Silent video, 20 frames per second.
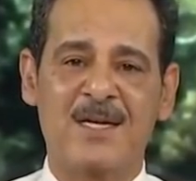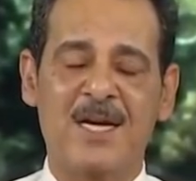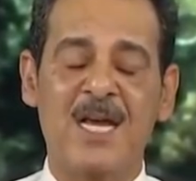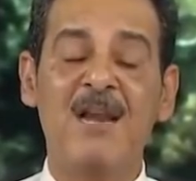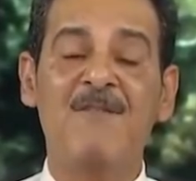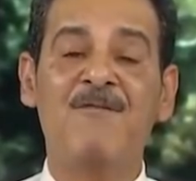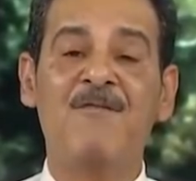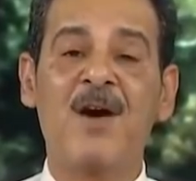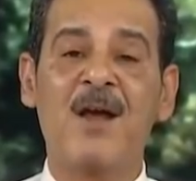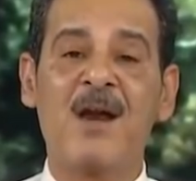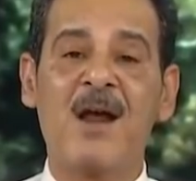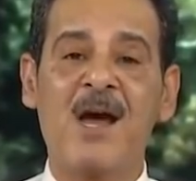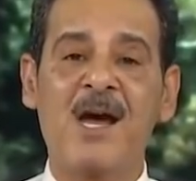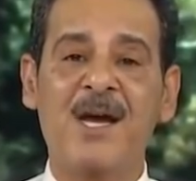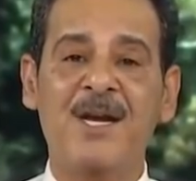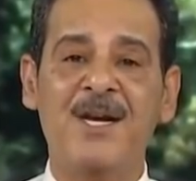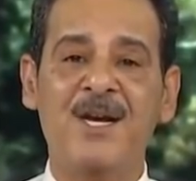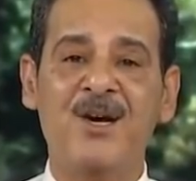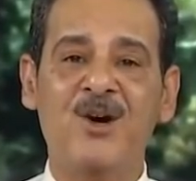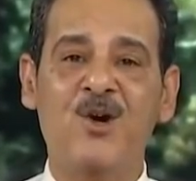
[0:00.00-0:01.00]

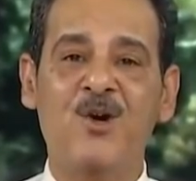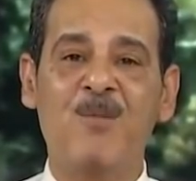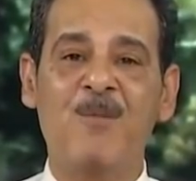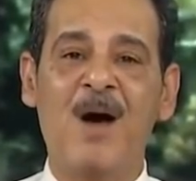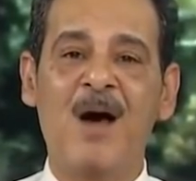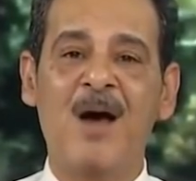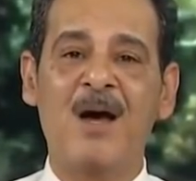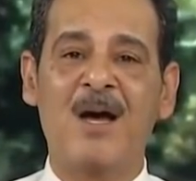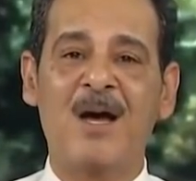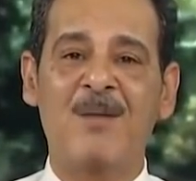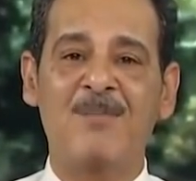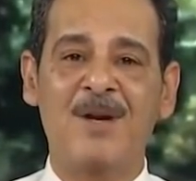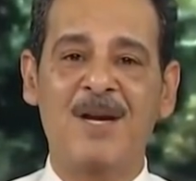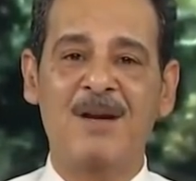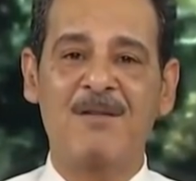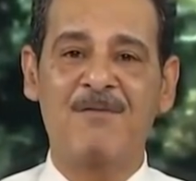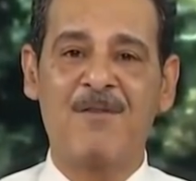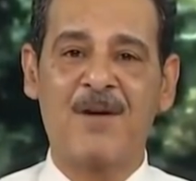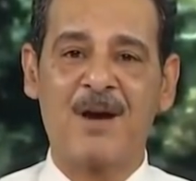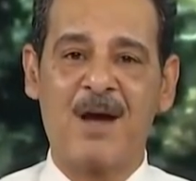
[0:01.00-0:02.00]
الفراعنة وما قبل
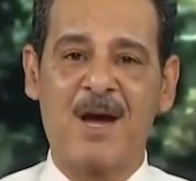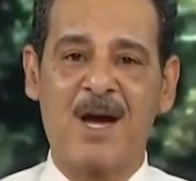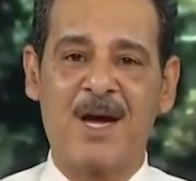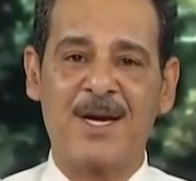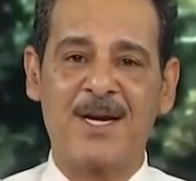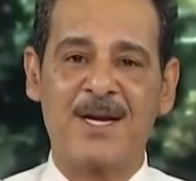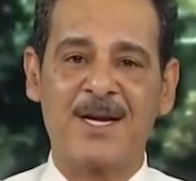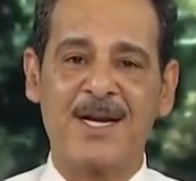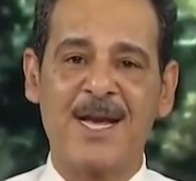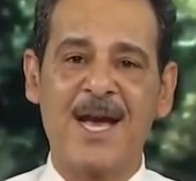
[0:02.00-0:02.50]
الفراعنة